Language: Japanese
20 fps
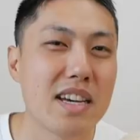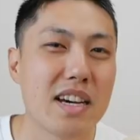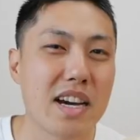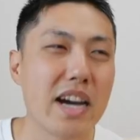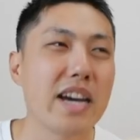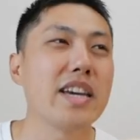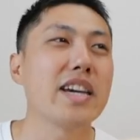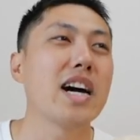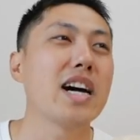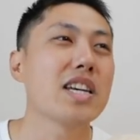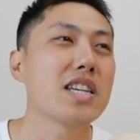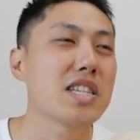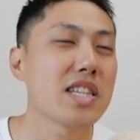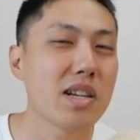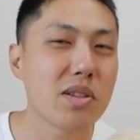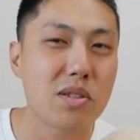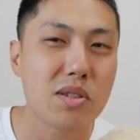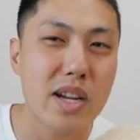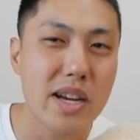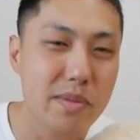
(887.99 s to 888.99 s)
はい、明日
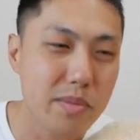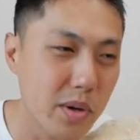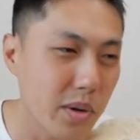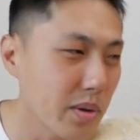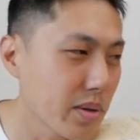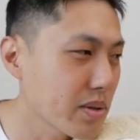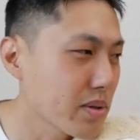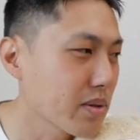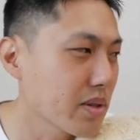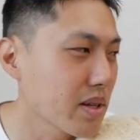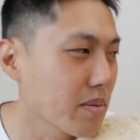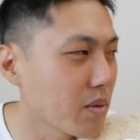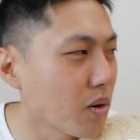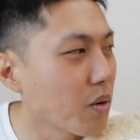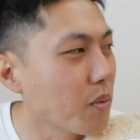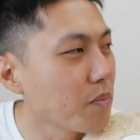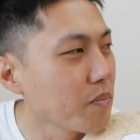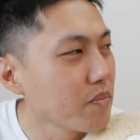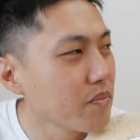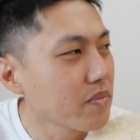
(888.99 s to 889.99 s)
のライブ放送で
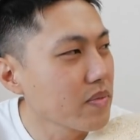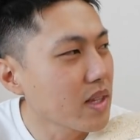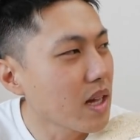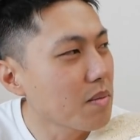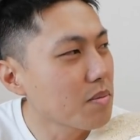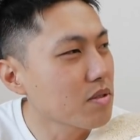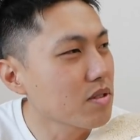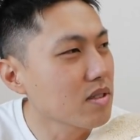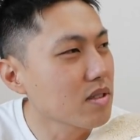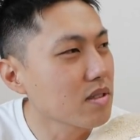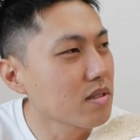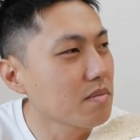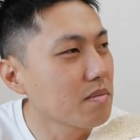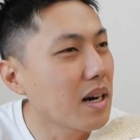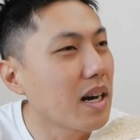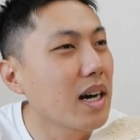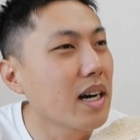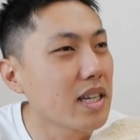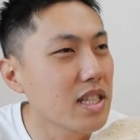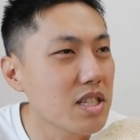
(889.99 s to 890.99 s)
も、多分、
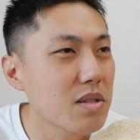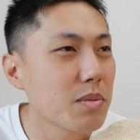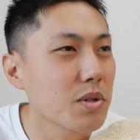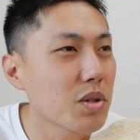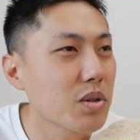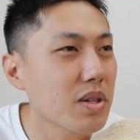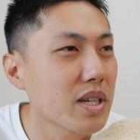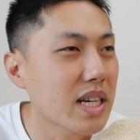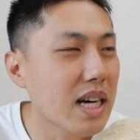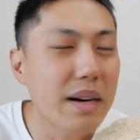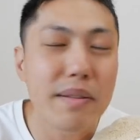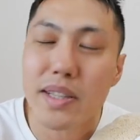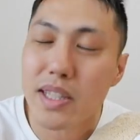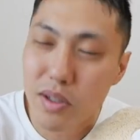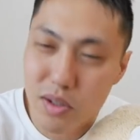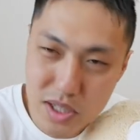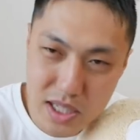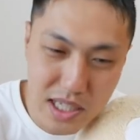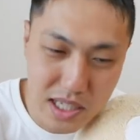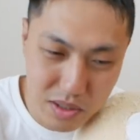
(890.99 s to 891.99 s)
まあ、いつも通り噛み
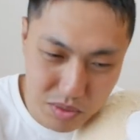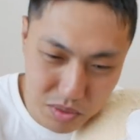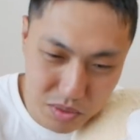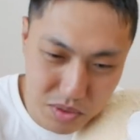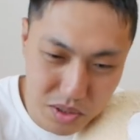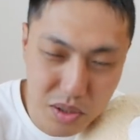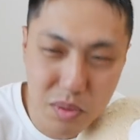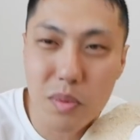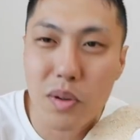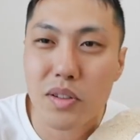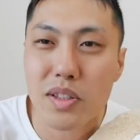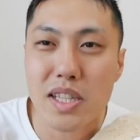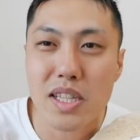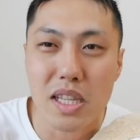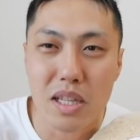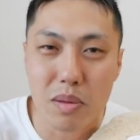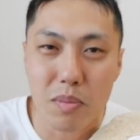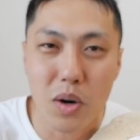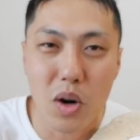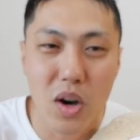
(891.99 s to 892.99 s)
倒すかなというふうに思うんです
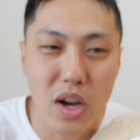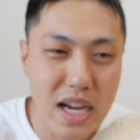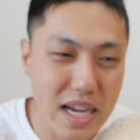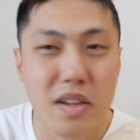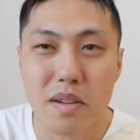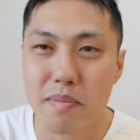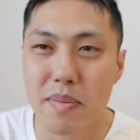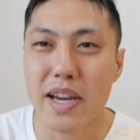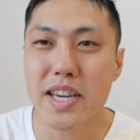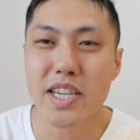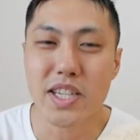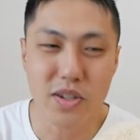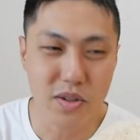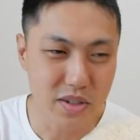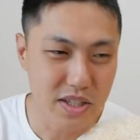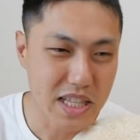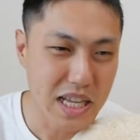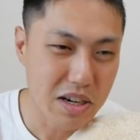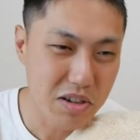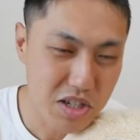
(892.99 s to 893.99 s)
けども、まあ、一緒
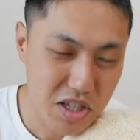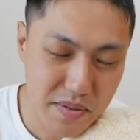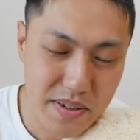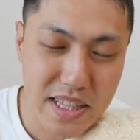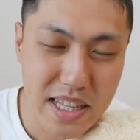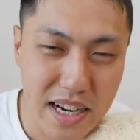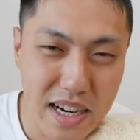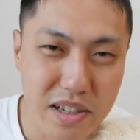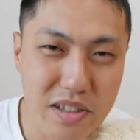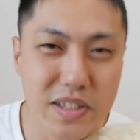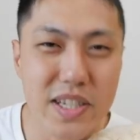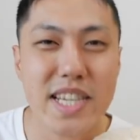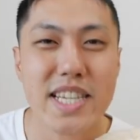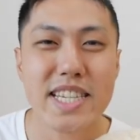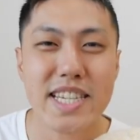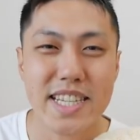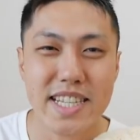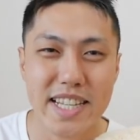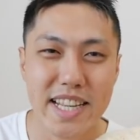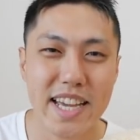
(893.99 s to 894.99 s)
に楽しめたら嬉
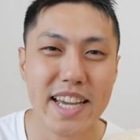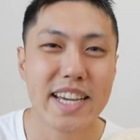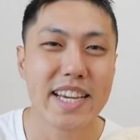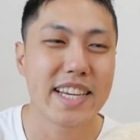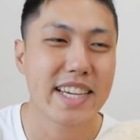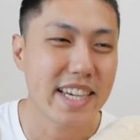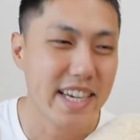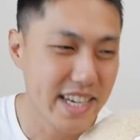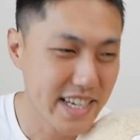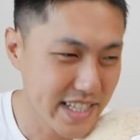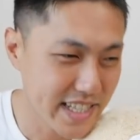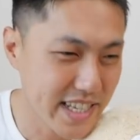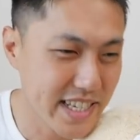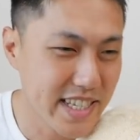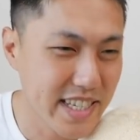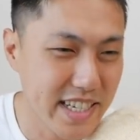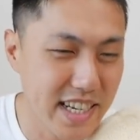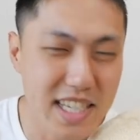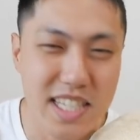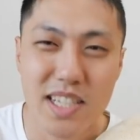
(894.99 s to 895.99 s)
しいんで、えー、ぜ
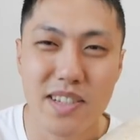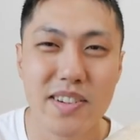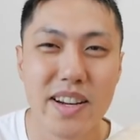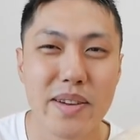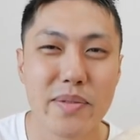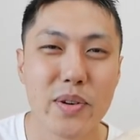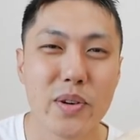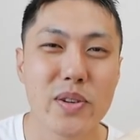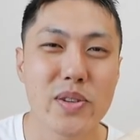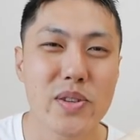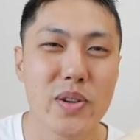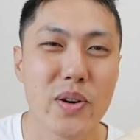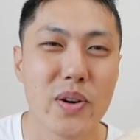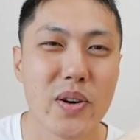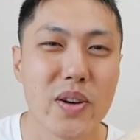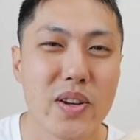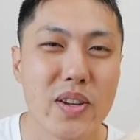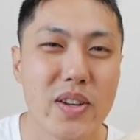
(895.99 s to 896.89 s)
ひ明日のライブ放送、